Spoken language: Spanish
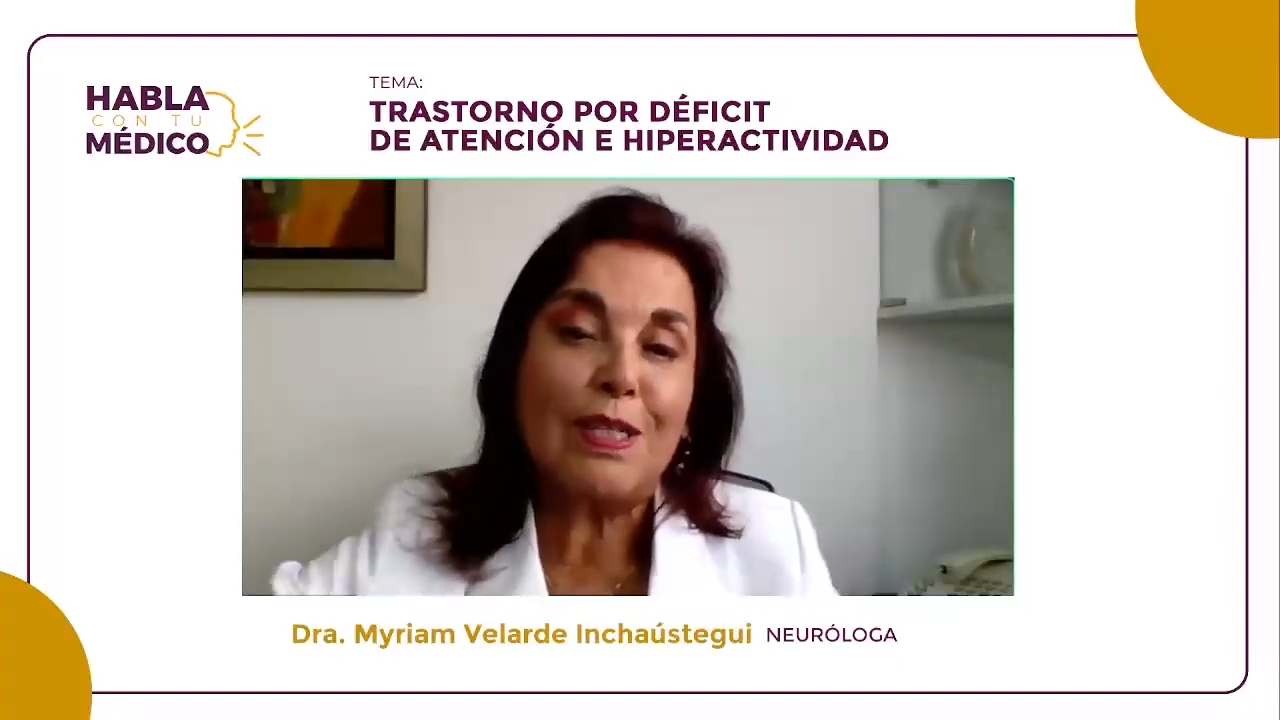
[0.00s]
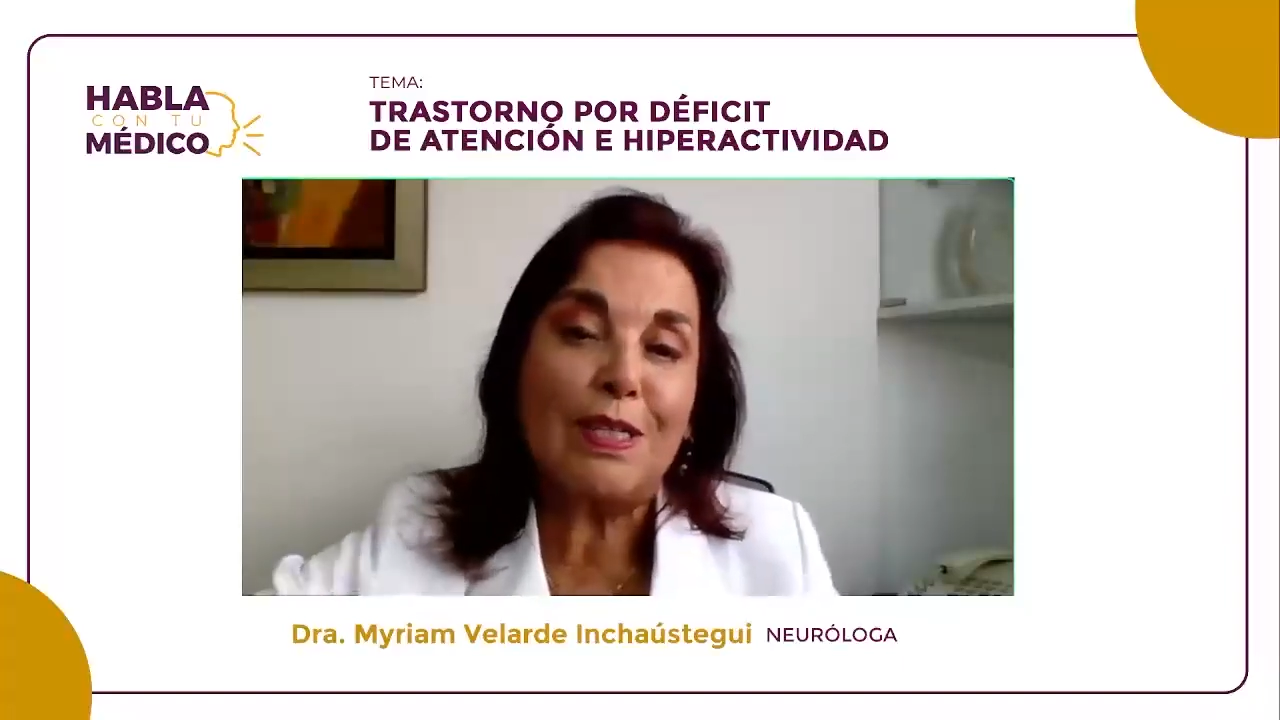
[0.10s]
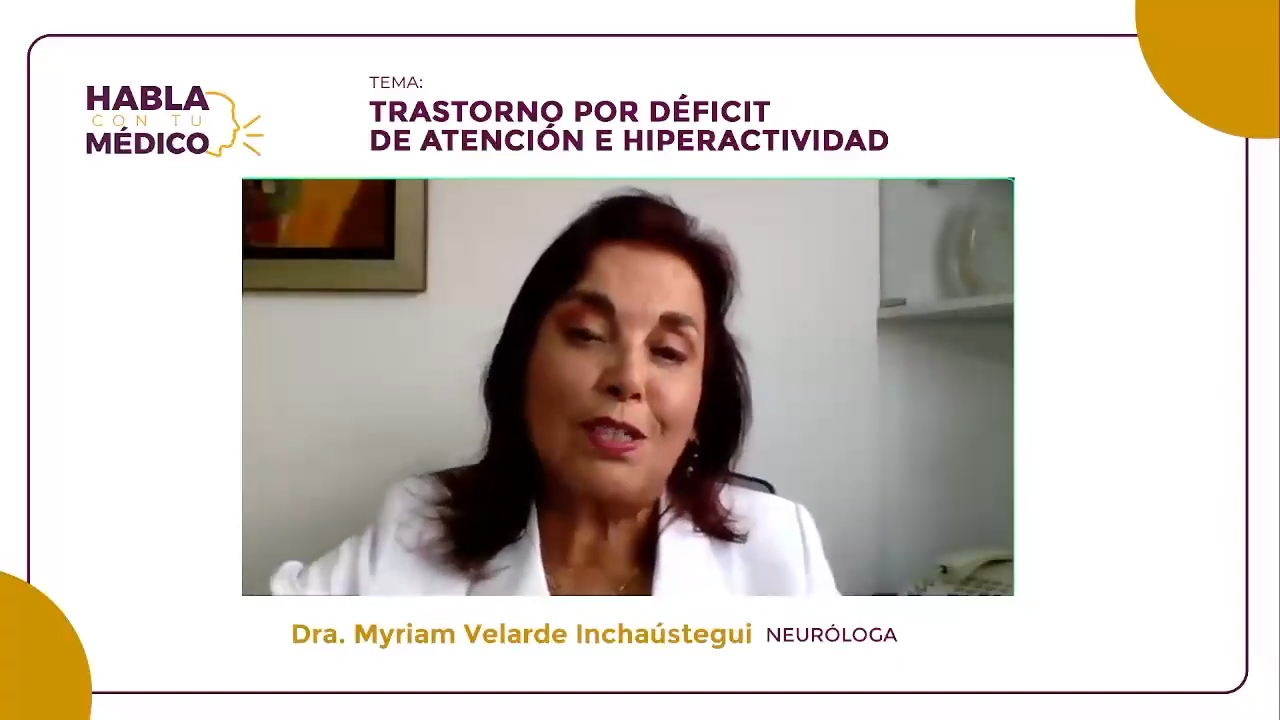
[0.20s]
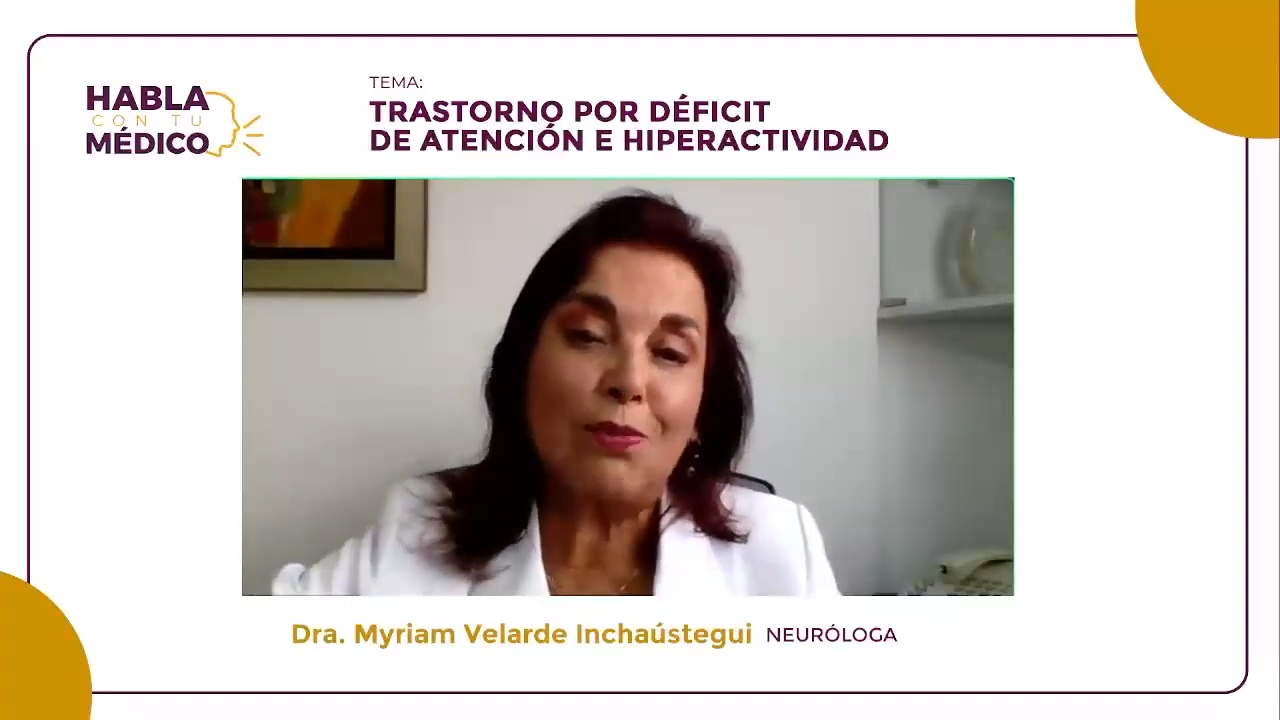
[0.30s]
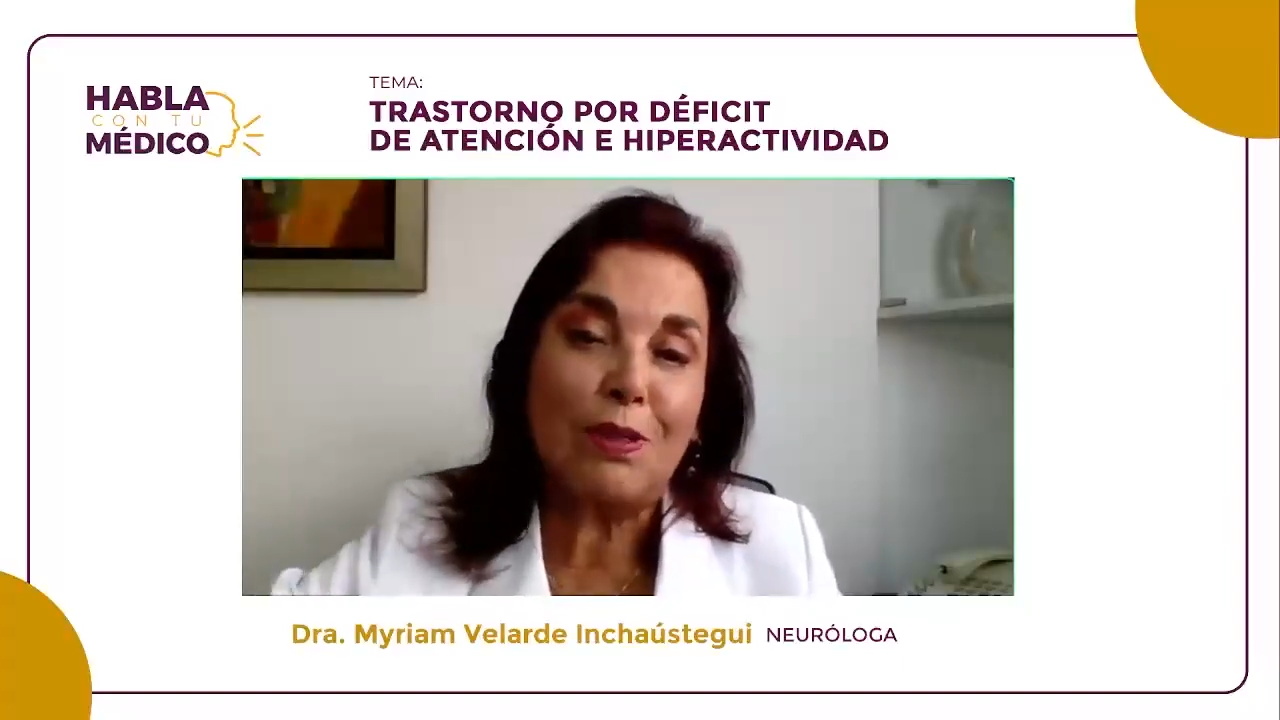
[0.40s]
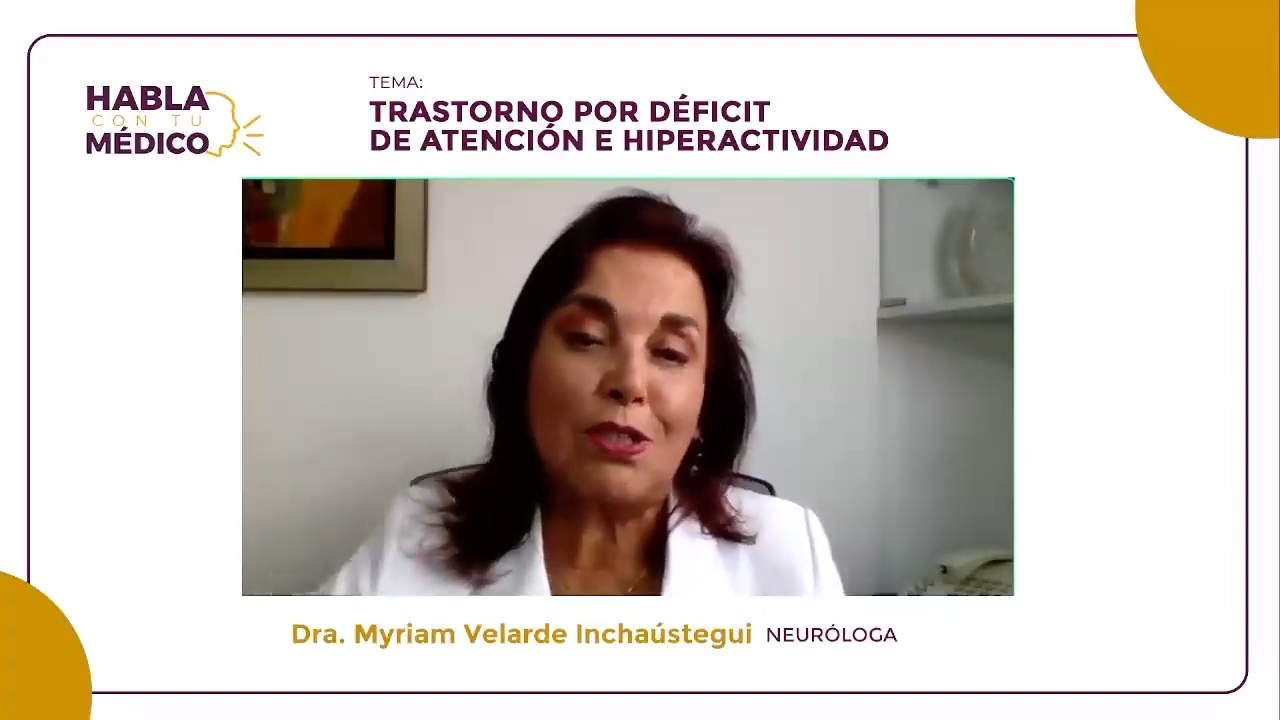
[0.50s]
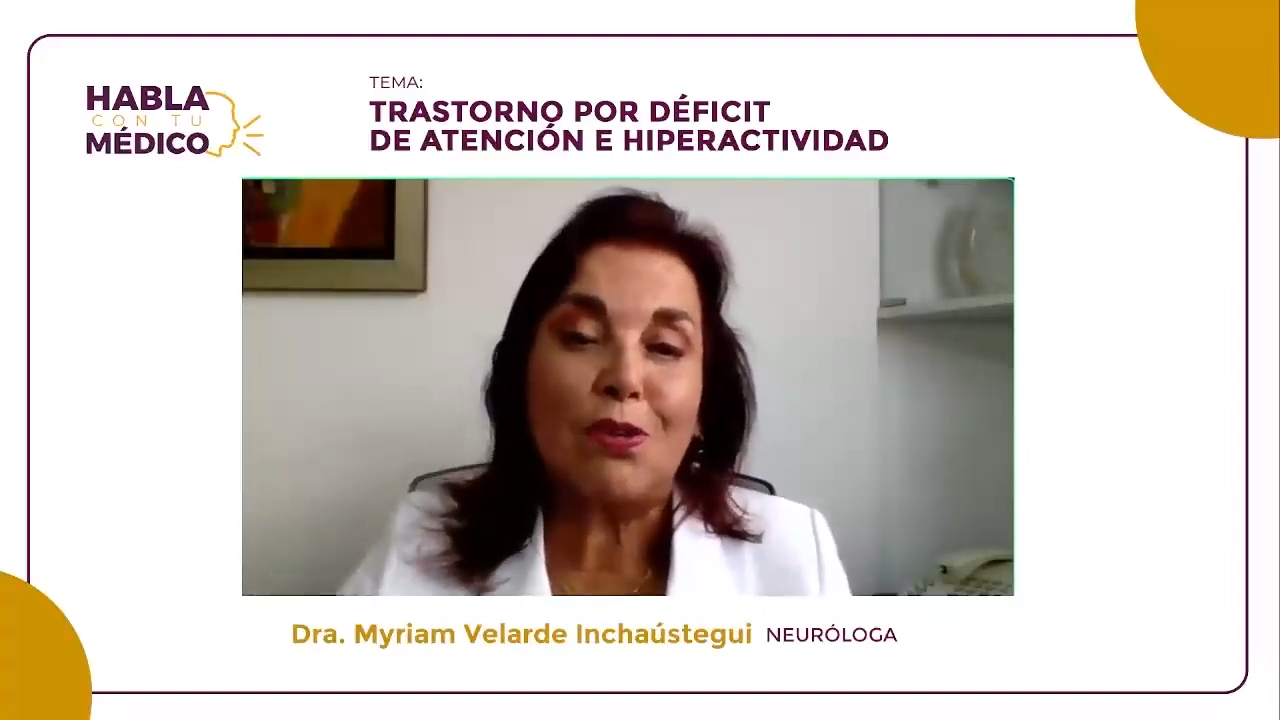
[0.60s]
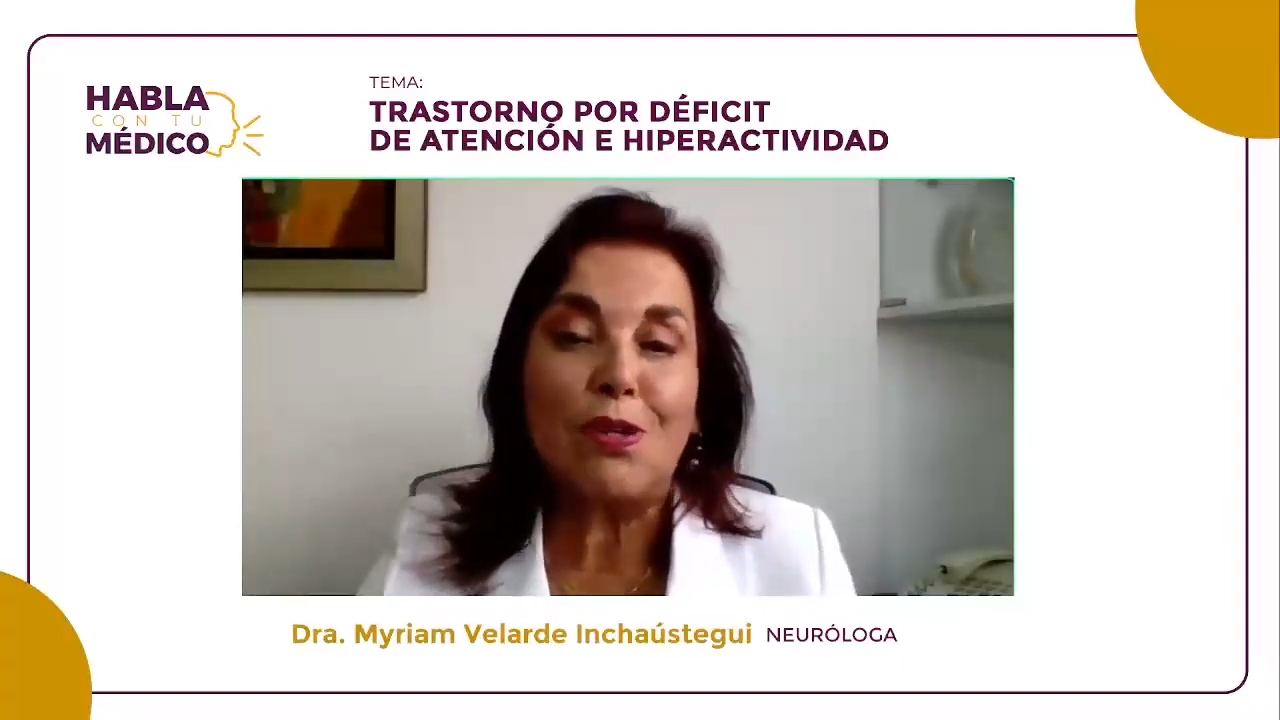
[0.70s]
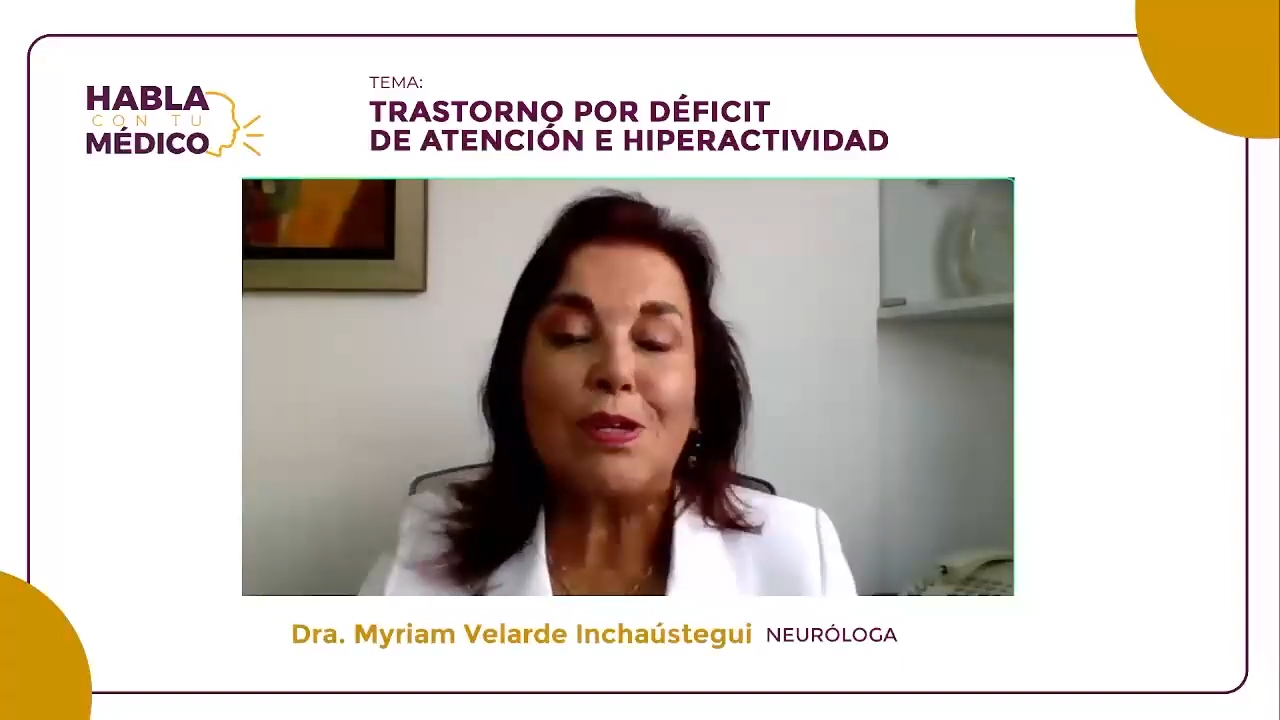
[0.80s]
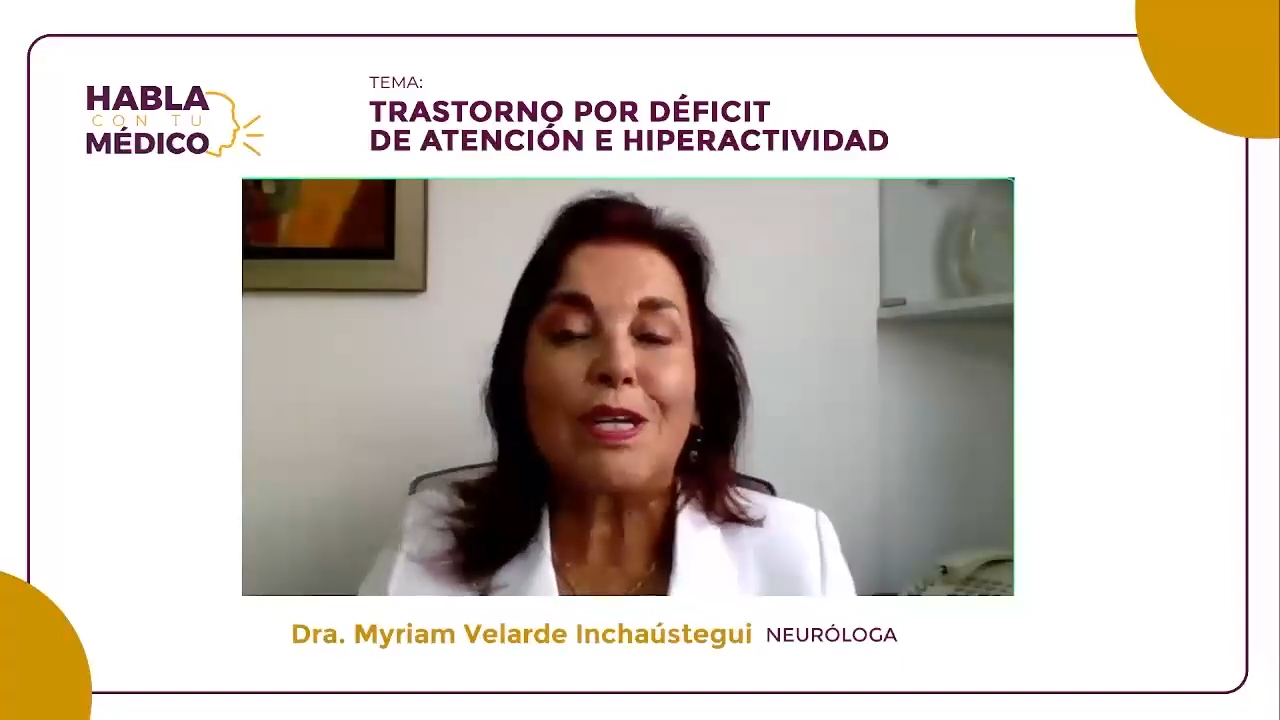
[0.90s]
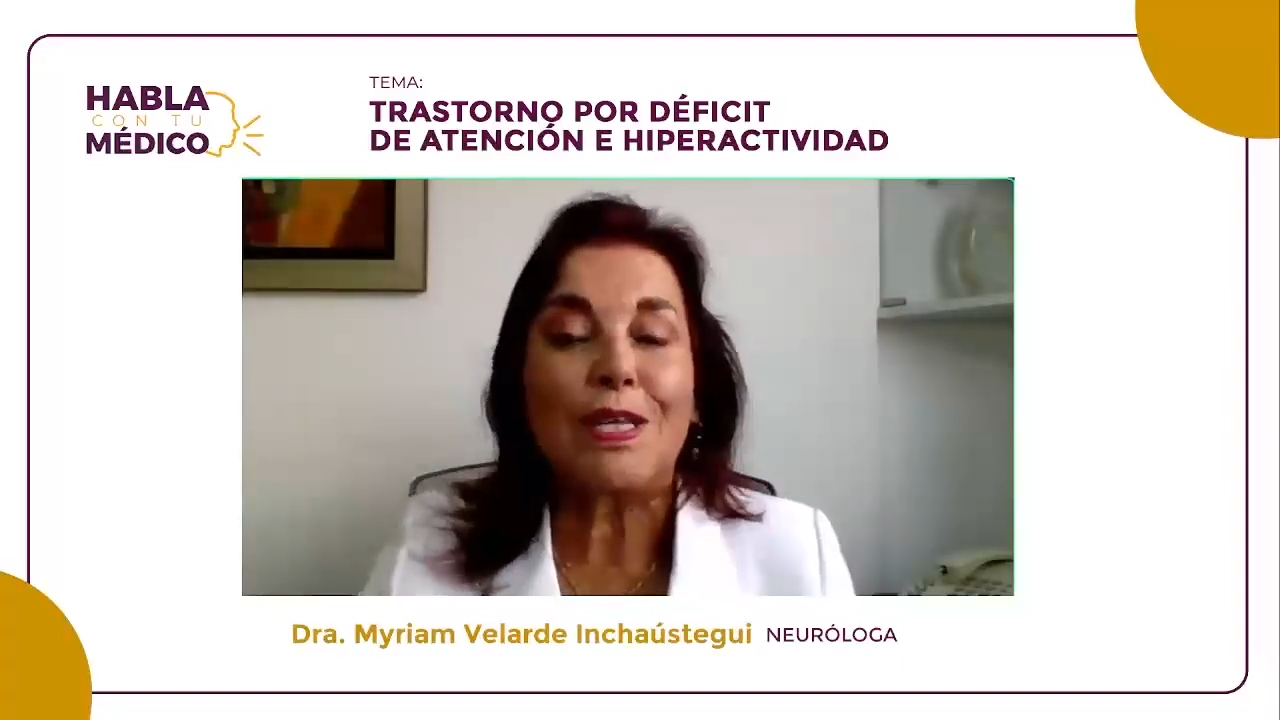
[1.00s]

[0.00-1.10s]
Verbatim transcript: situación